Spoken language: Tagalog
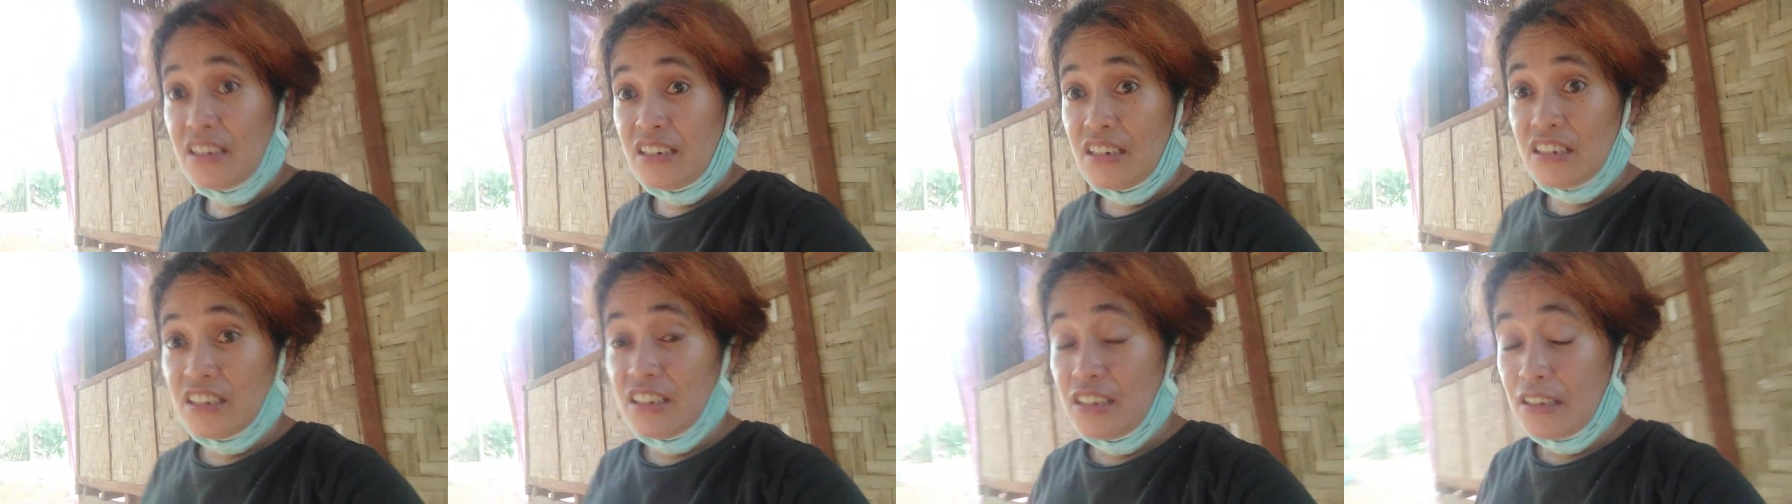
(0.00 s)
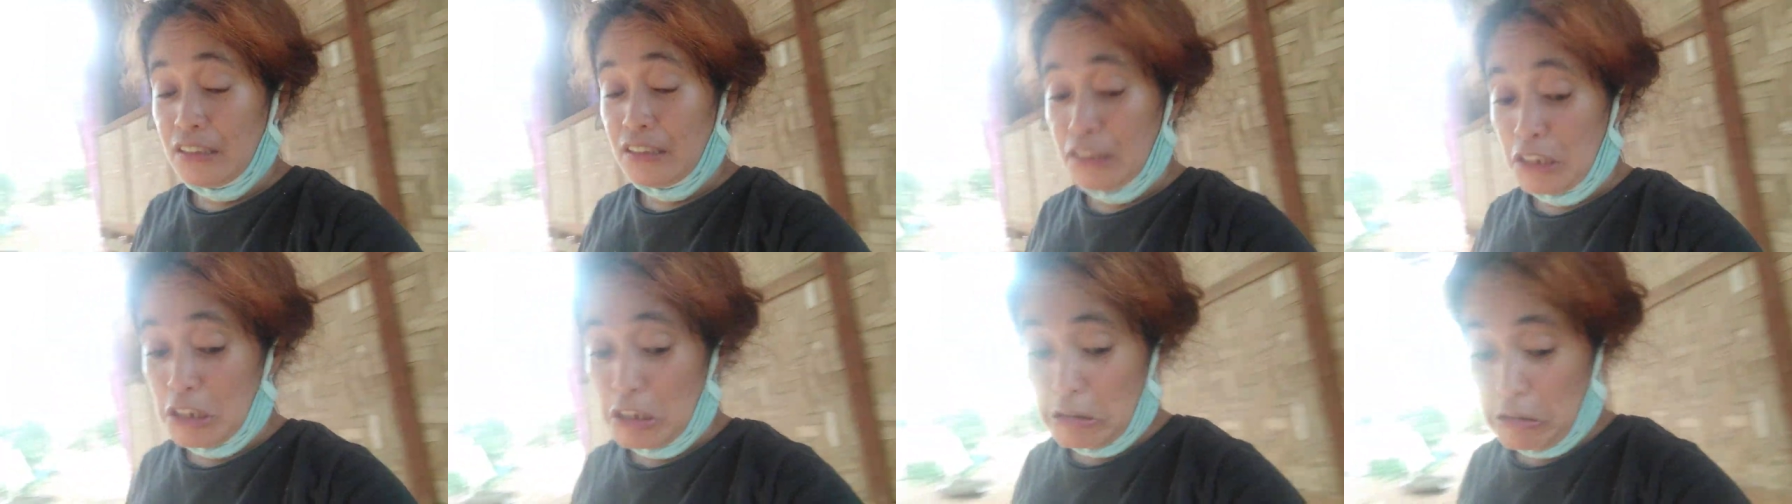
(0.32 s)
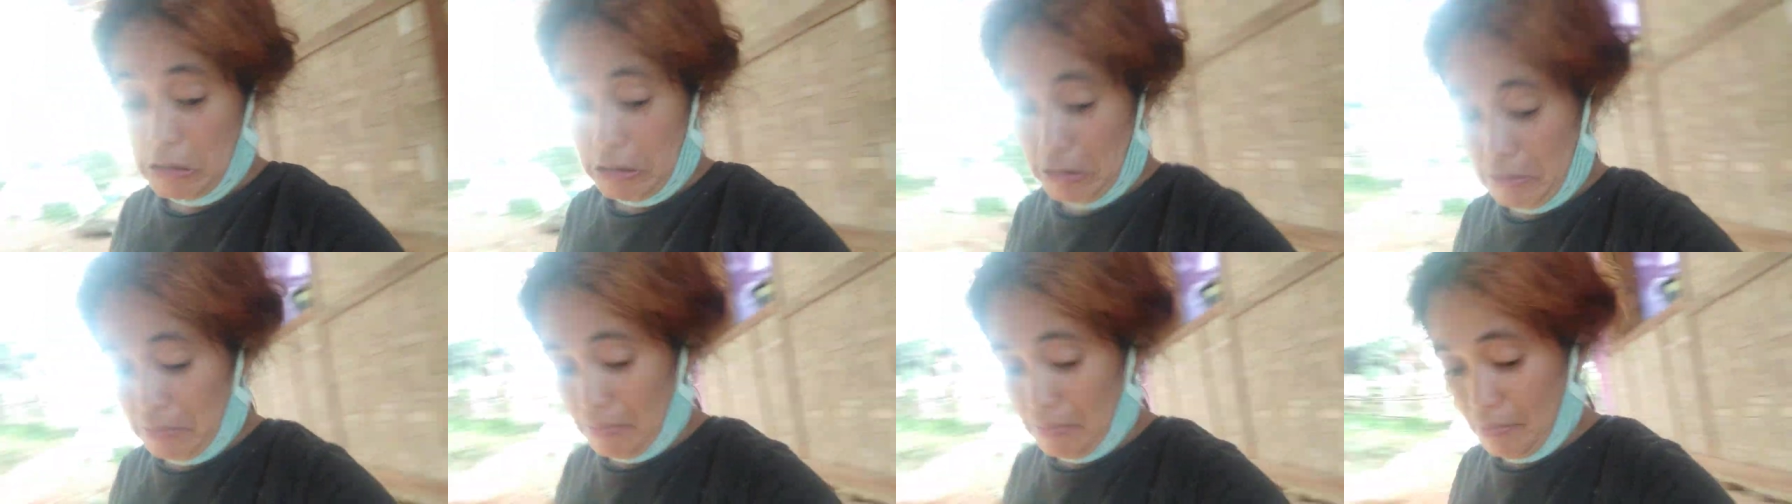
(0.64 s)
nating
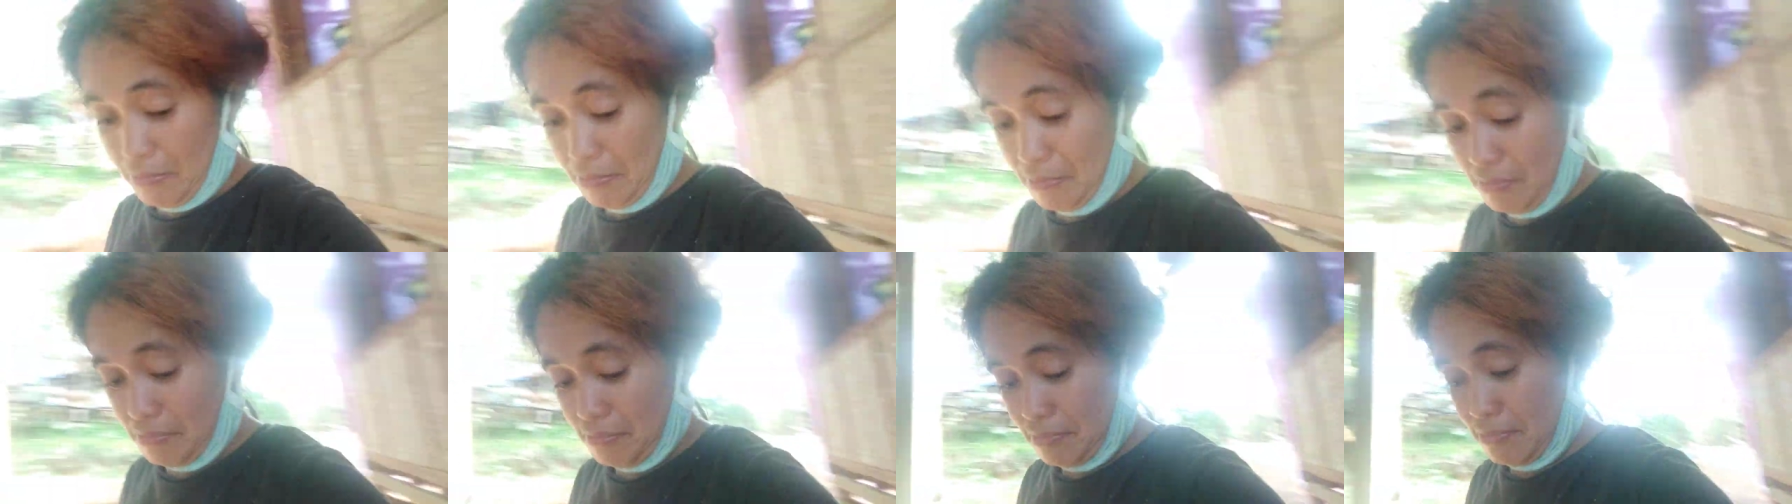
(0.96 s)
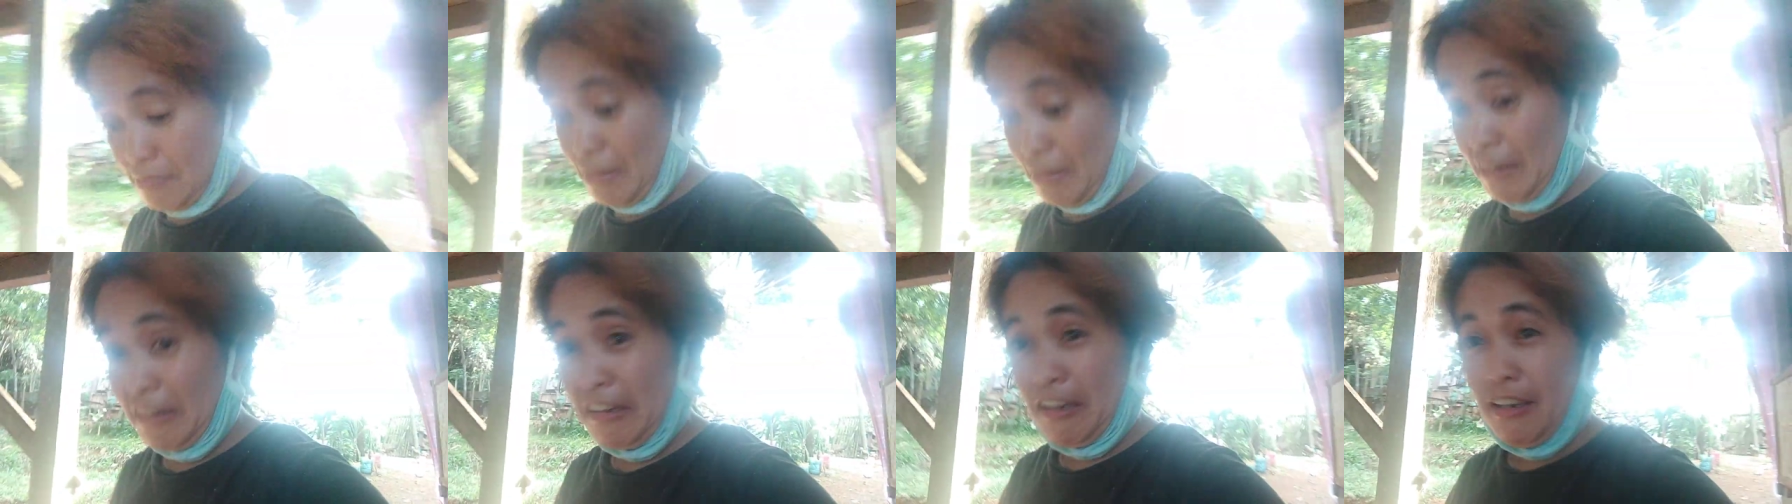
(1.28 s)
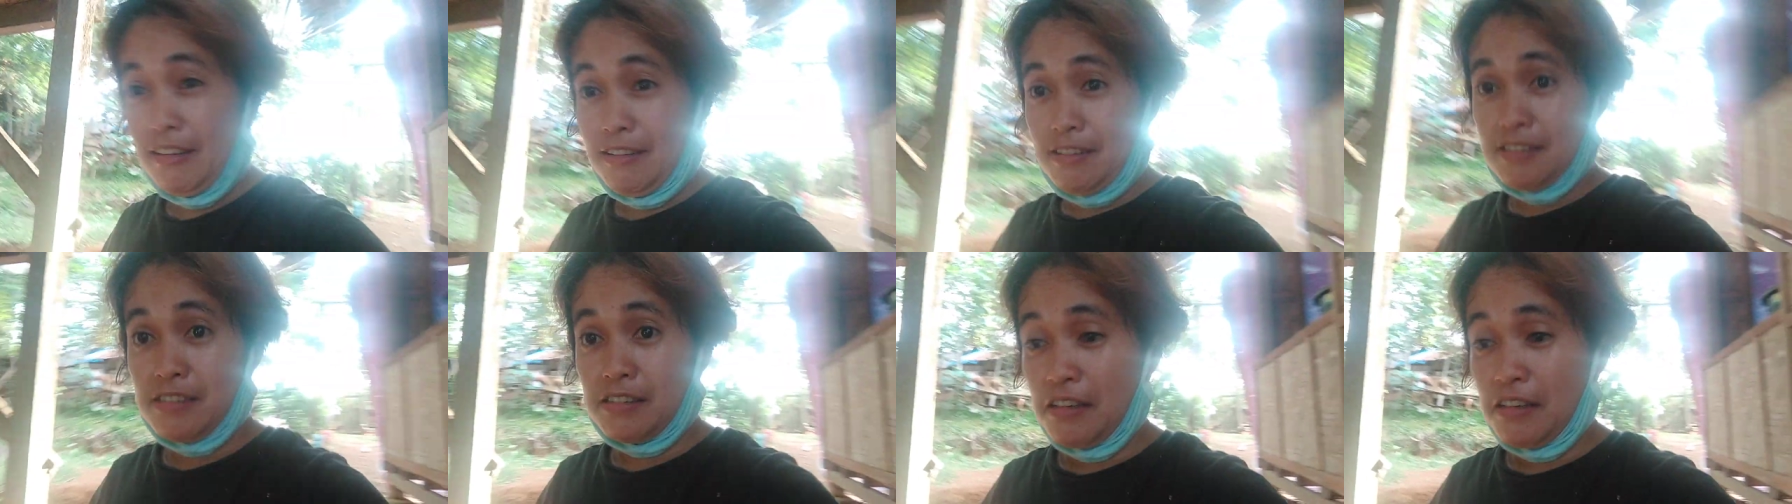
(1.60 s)
tingnan
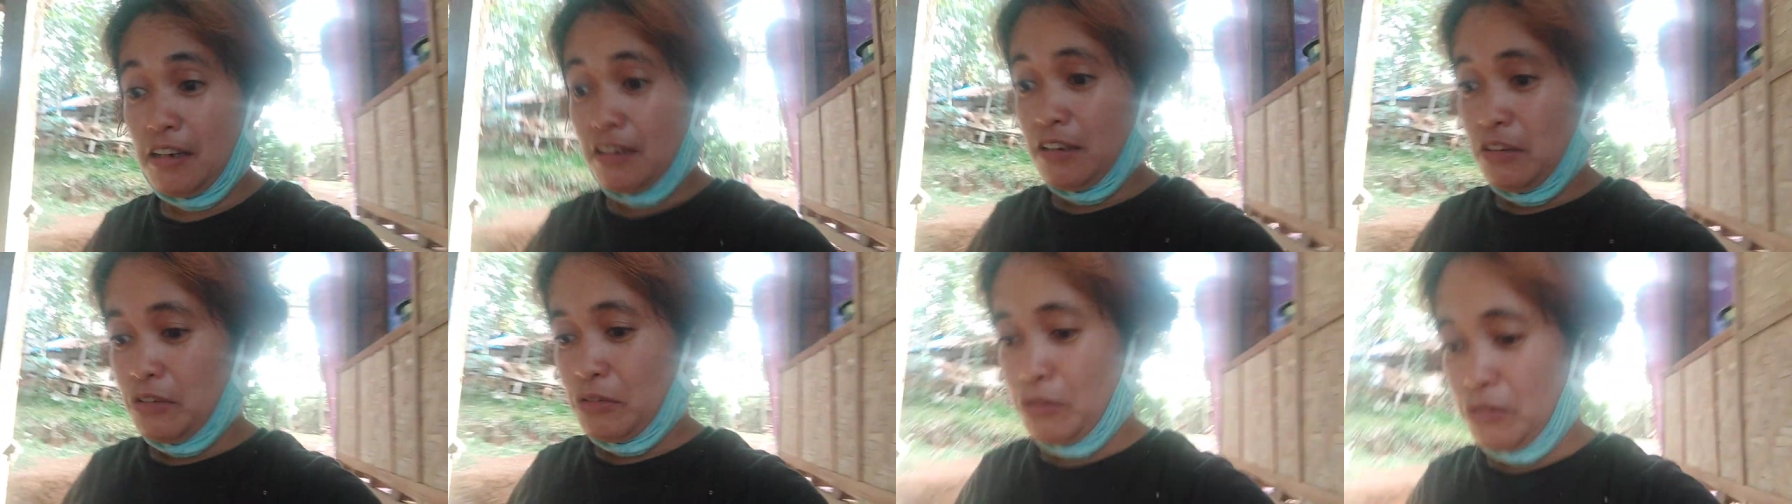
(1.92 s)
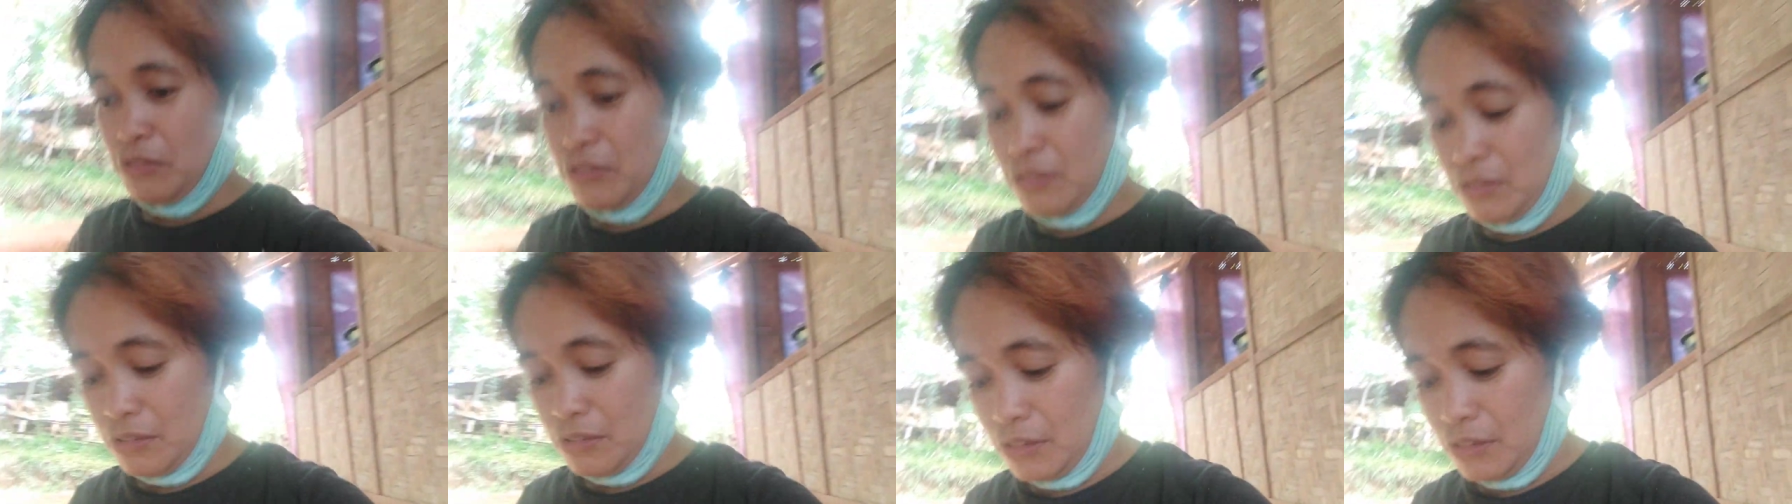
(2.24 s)
makinis tayo